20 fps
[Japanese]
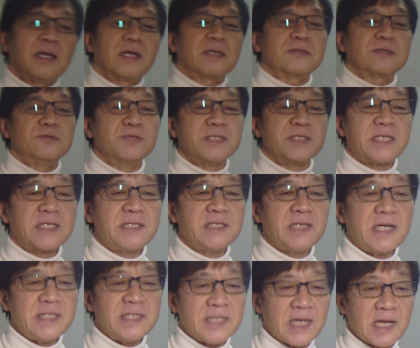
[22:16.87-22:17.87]
空席あ
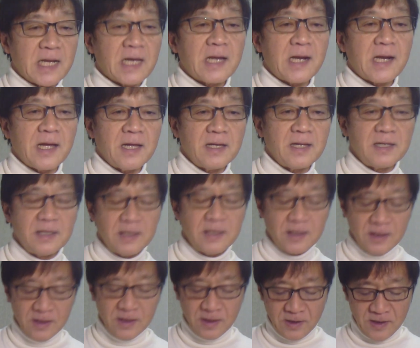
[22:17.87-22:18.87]
りガラガラ。
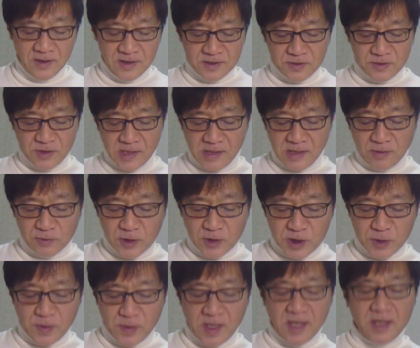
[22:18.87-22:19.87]
それが今年
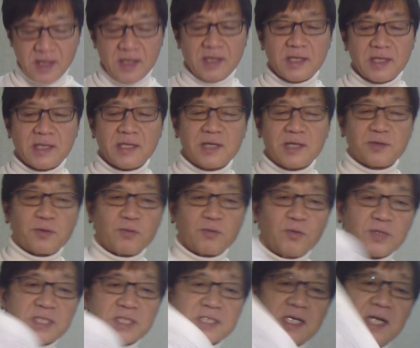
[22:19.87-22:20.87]
は結構こう
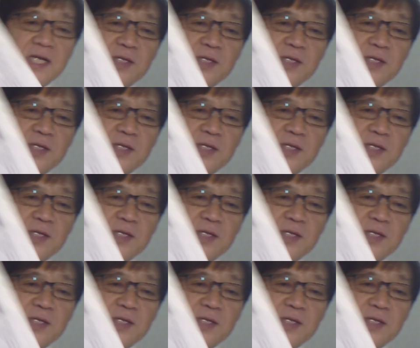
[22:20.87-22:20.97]
しっかりと